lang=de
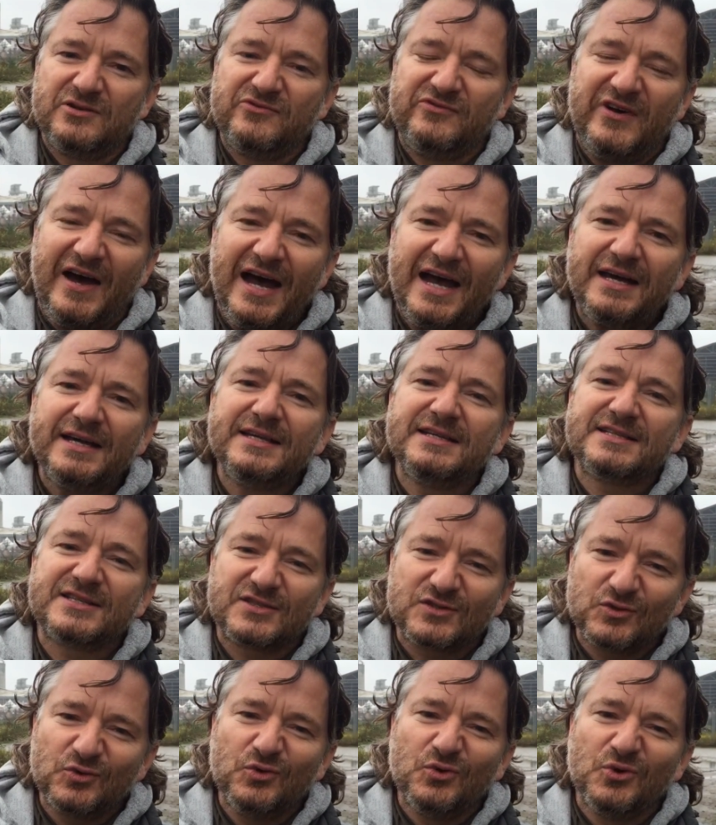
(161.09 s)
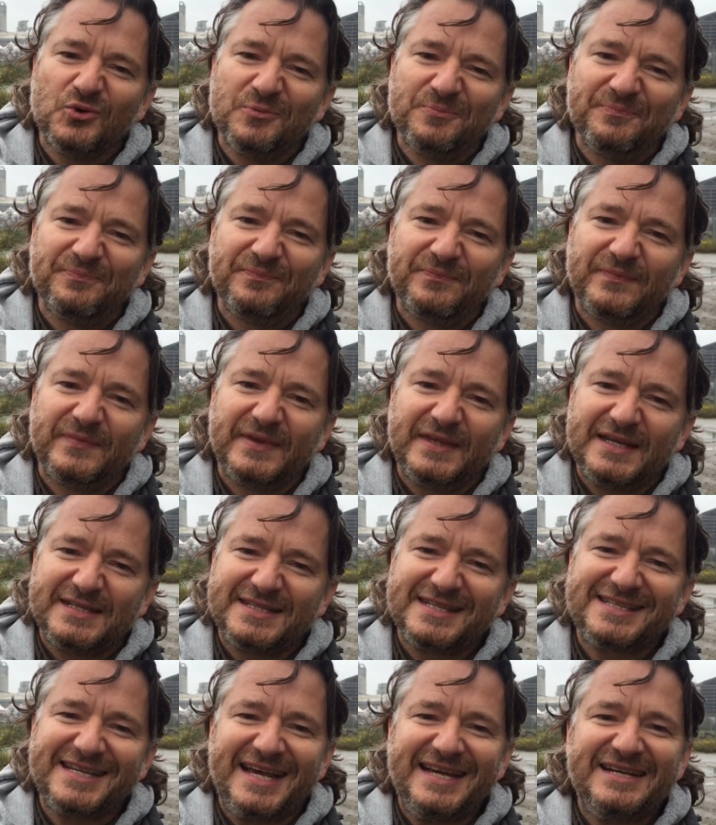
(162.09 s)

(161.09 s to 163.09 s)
war es so, dass es